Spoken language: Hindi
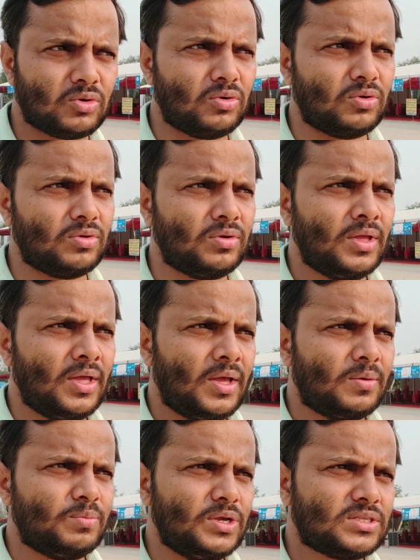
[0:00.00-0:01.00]
तो
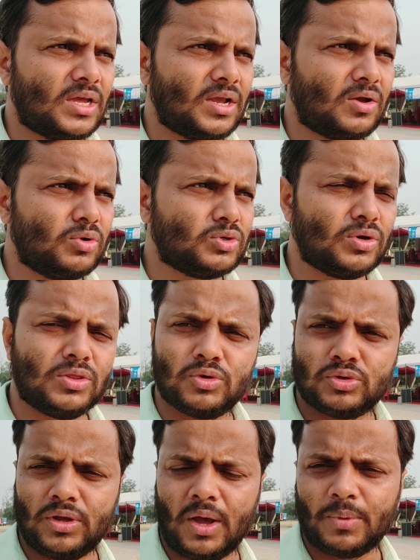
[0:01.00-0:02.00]
बीस तारीख को जो है
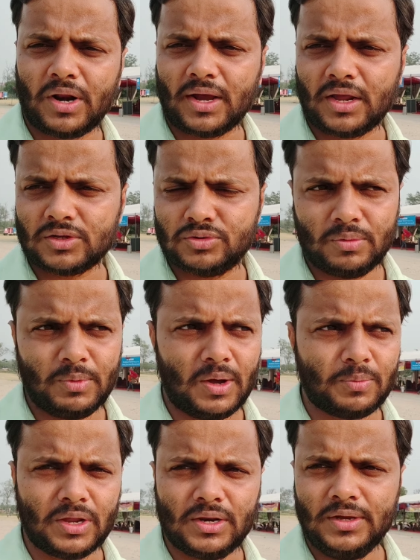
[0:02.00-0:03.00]
दोस्तों यहाँ पर आकर जो है मैं
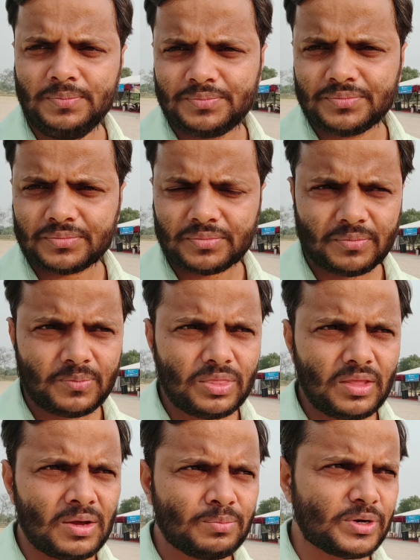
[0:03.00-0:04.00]
आपके लिए
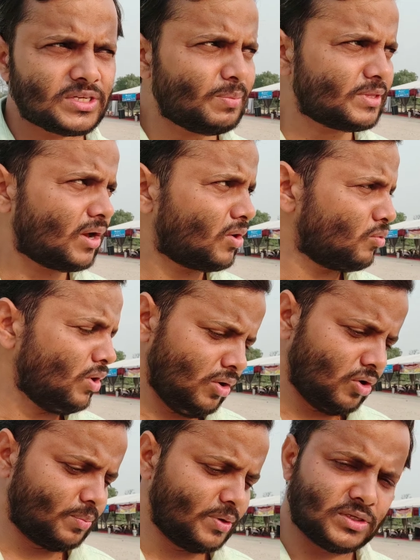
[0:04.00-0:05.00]
फिर से पता करूँगा
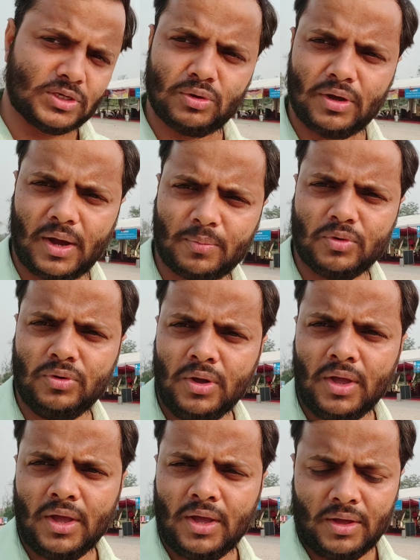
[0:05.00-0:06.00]
और फिर से जो है आपको
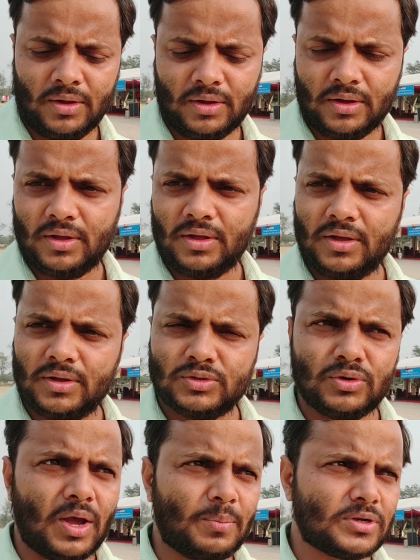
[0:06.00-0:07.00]

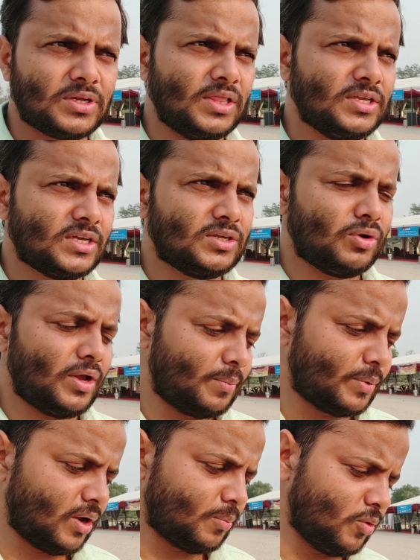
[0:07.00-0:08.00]
जो यहाँ पर जल्दी से जो है
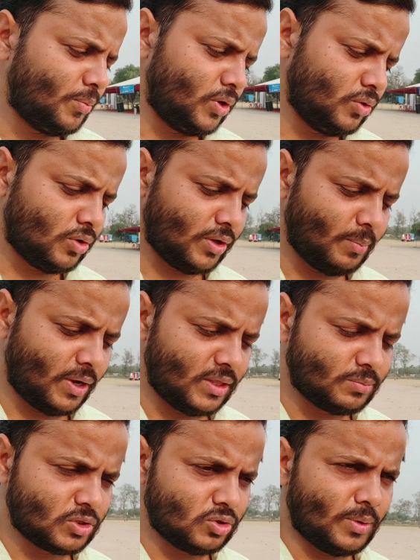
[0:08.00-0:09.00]
यहाँ पर आपको वीडियो के
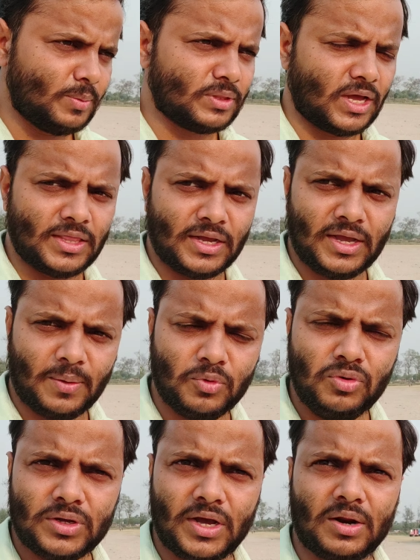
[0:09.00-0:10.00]
माध्यम से जो भाई बता देंगे
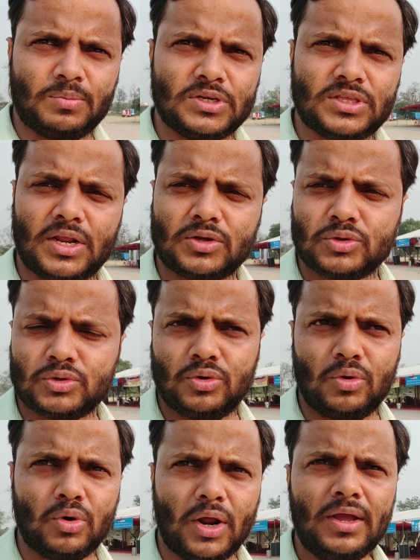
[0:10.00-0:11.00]
आपको कि अगर बीस तारीख से
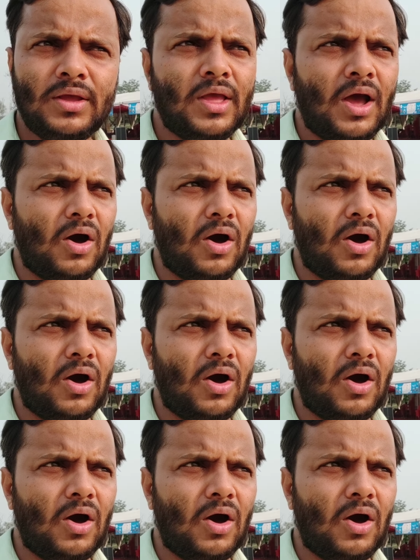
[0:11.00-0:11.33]
जो हो रहा है